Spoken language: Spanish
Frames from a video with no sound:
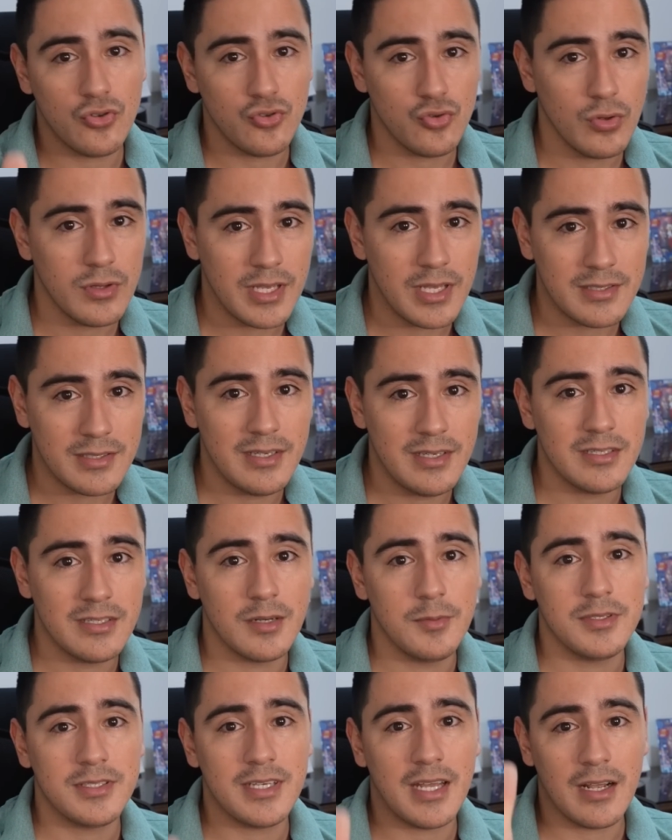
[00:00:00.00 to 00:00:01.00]
consultas y
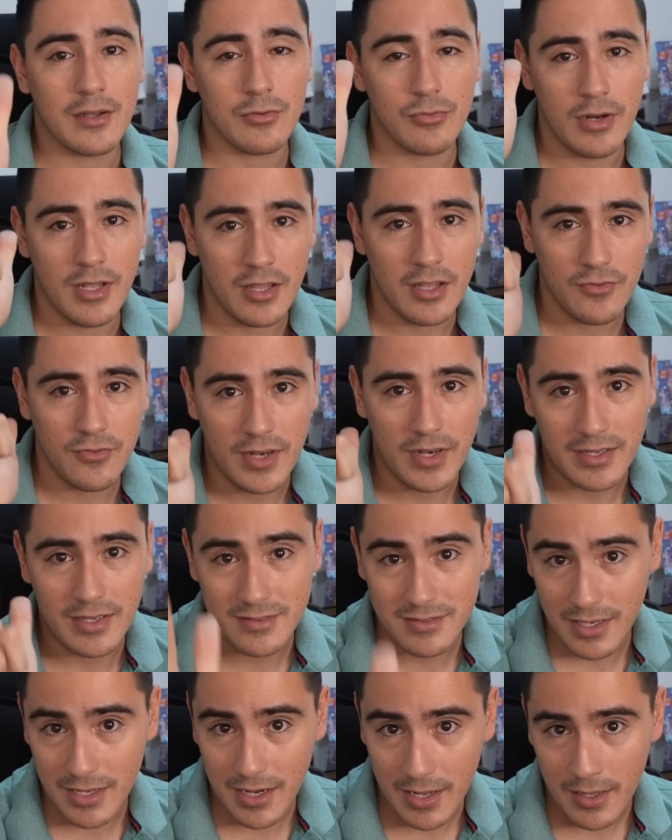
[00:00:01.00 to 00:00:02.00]
revisar actualidad
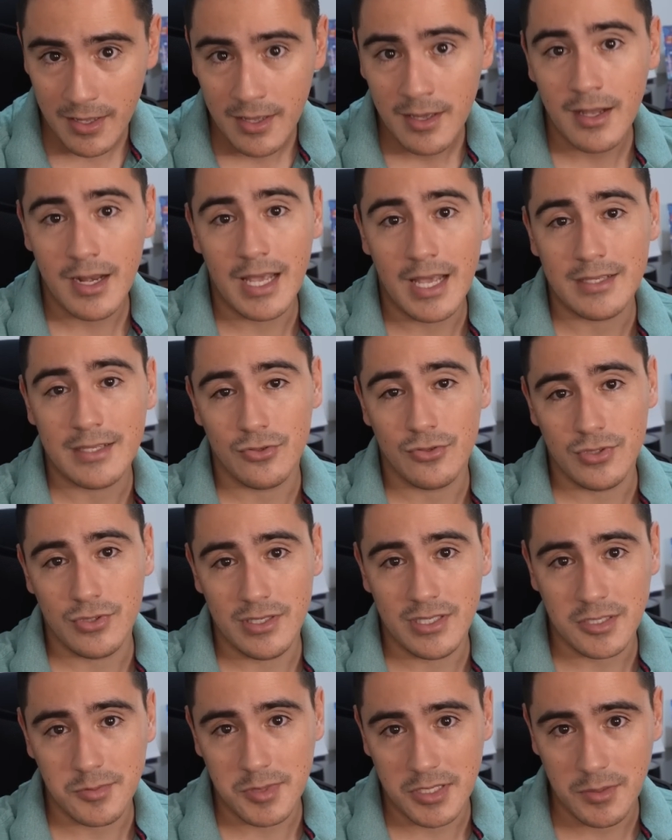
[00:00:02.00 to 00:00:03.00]
financiera, las
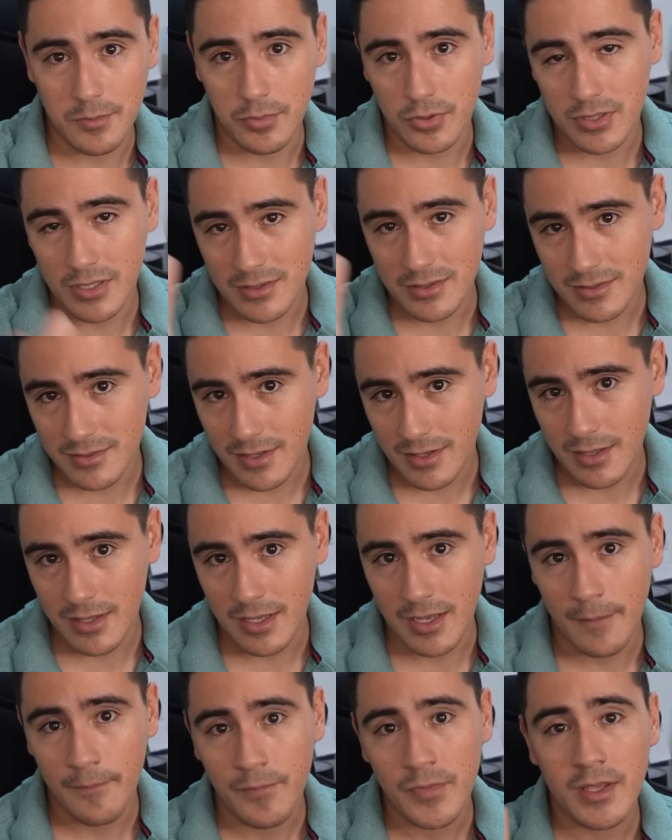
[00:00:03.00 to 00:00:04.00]
noticias más importantes del
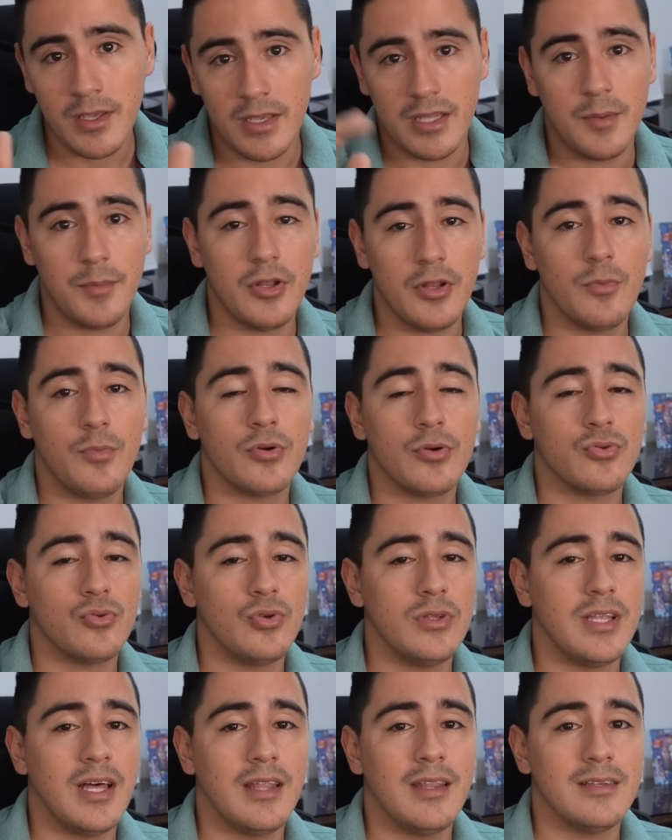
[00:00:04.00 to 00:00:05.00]
día y también
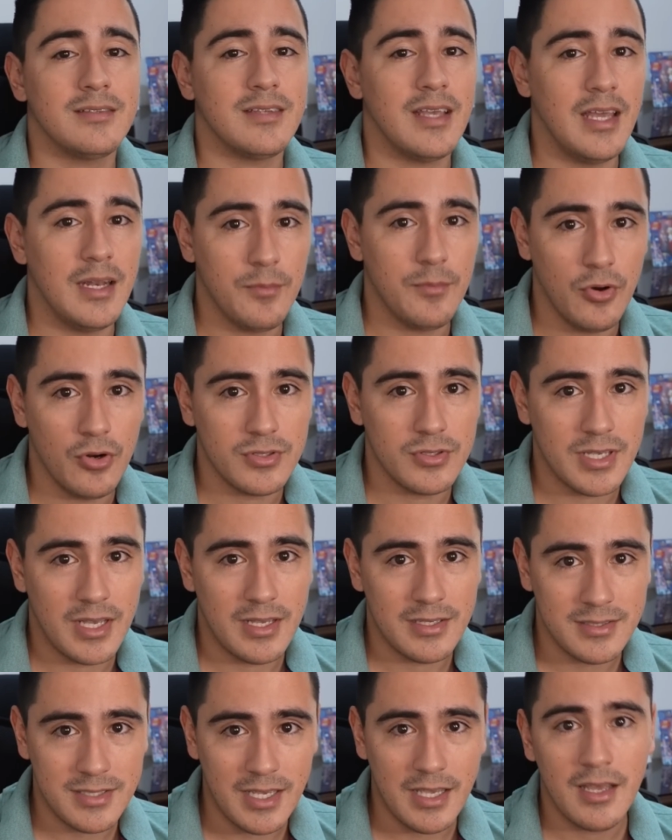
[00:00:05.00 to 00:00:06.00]
oportunidades en
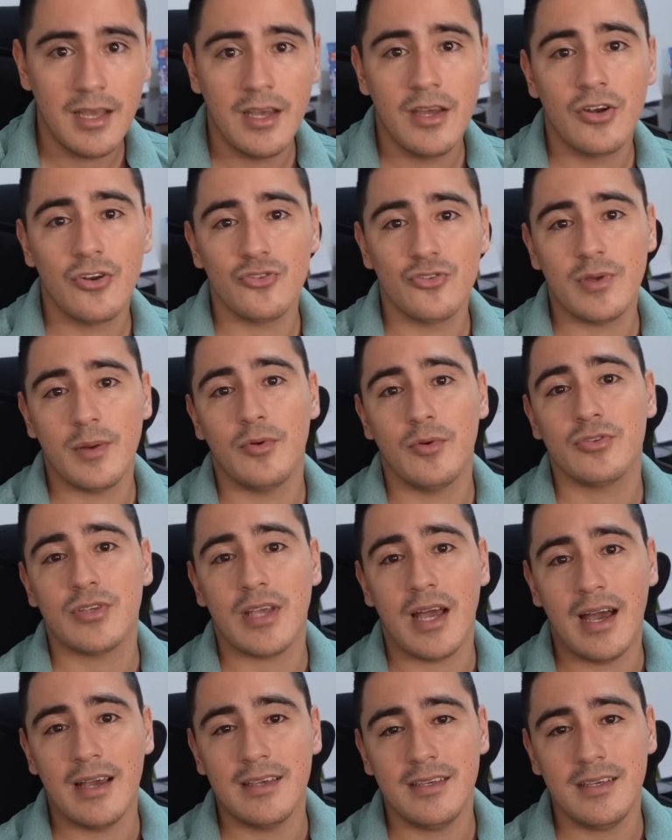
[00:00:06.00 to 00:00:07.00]
bolsa. Sí, nos
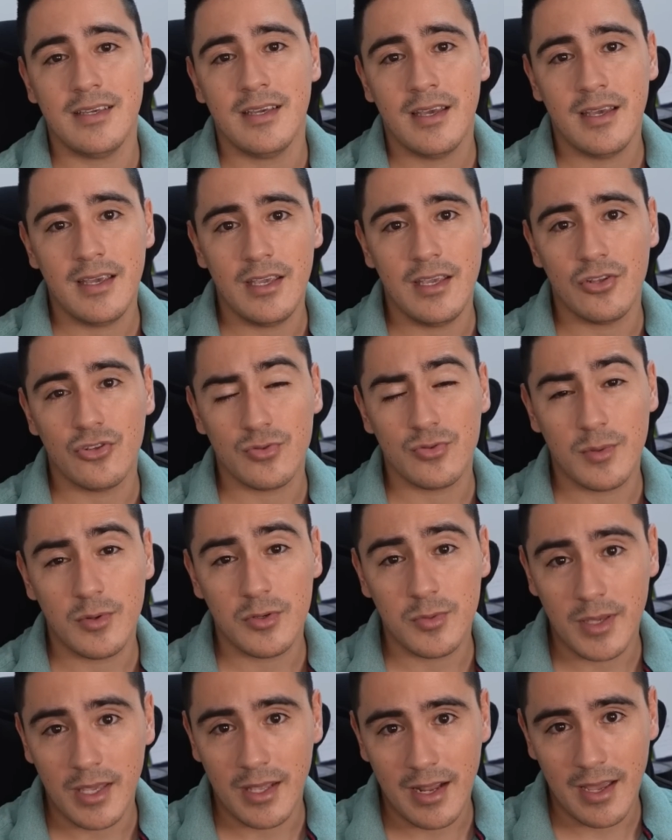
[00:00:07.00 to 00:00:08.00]
vemos ahí y nos
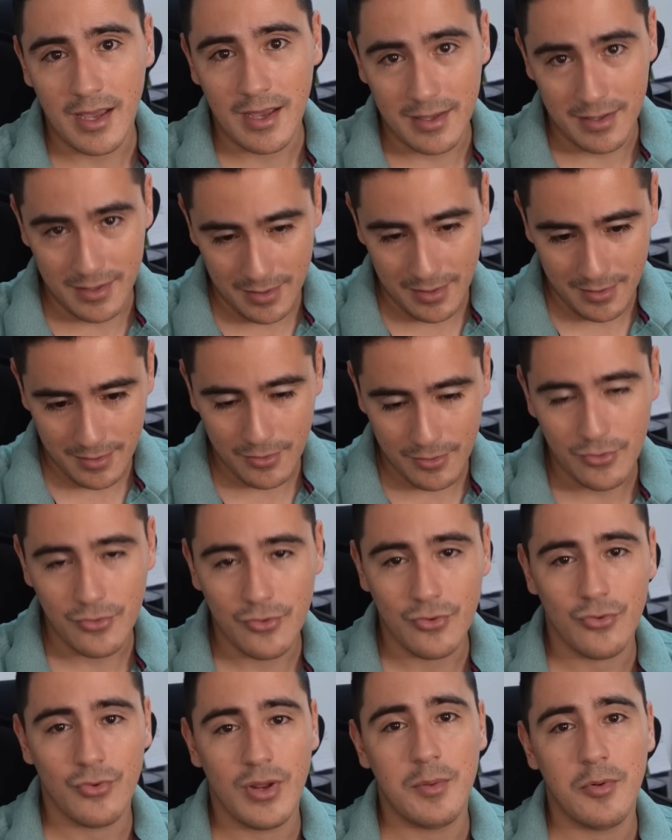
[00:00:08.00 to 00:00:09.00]
vemos mañana aquí con
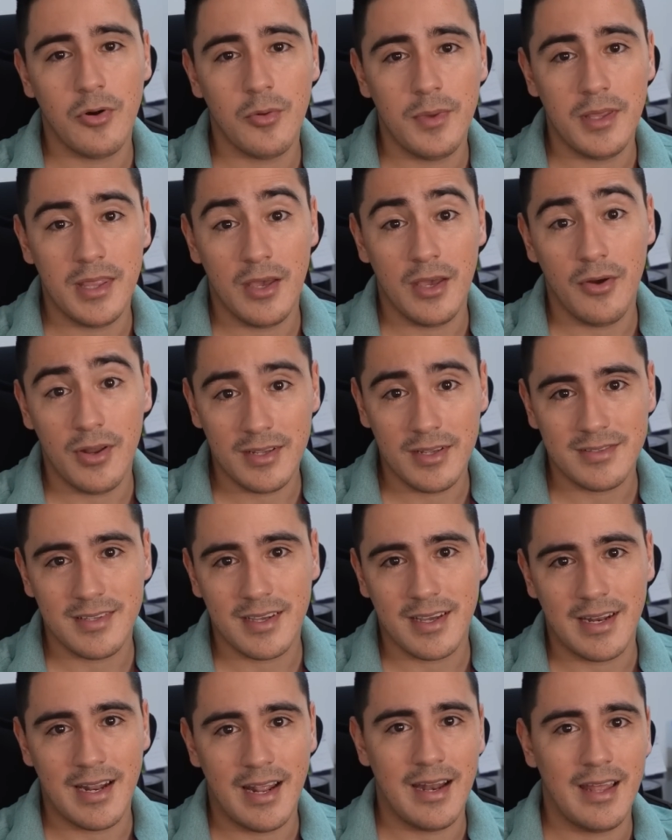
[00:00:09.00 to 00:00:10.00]
un nuevo video en
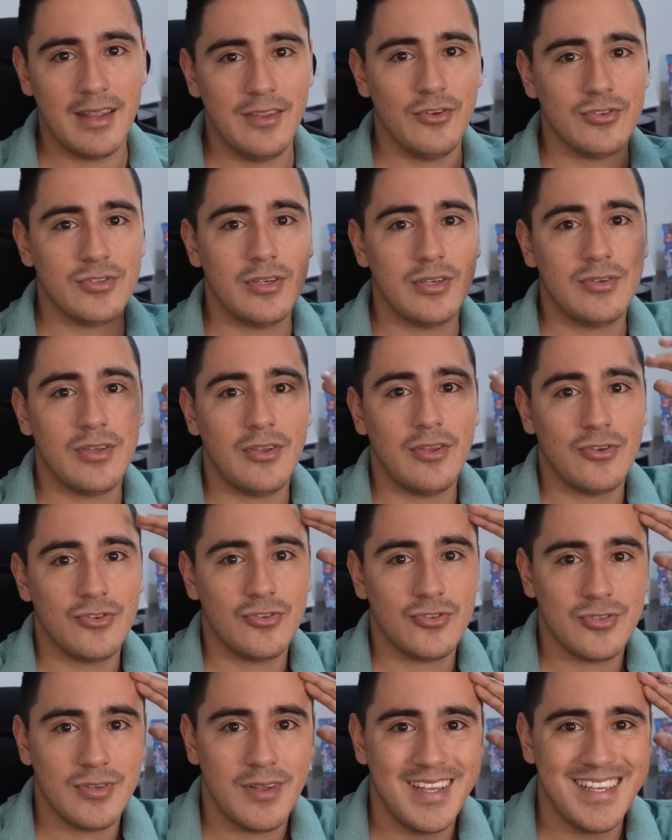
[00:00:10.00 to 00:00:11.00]
este canal. Adiós, adiós,
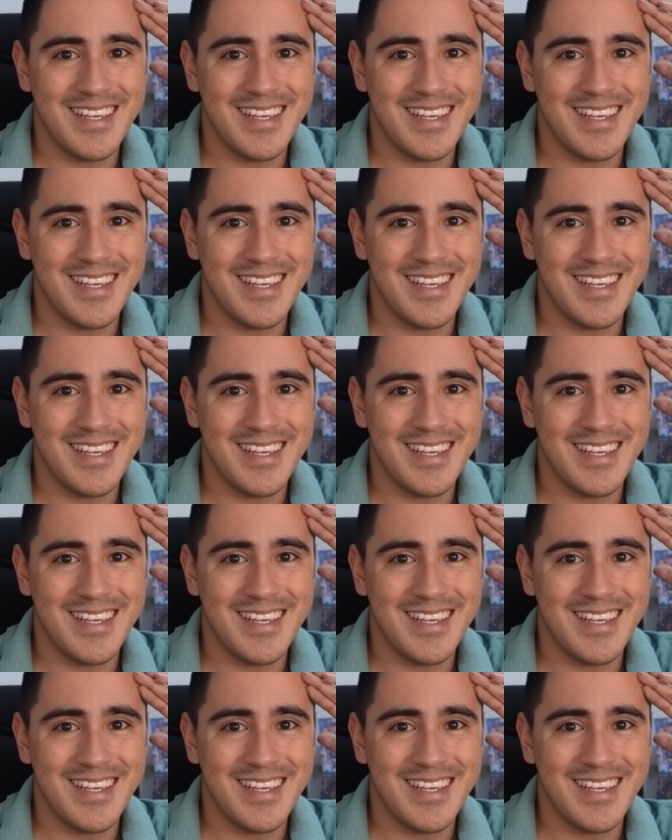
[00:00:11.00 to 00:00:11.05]
adiós.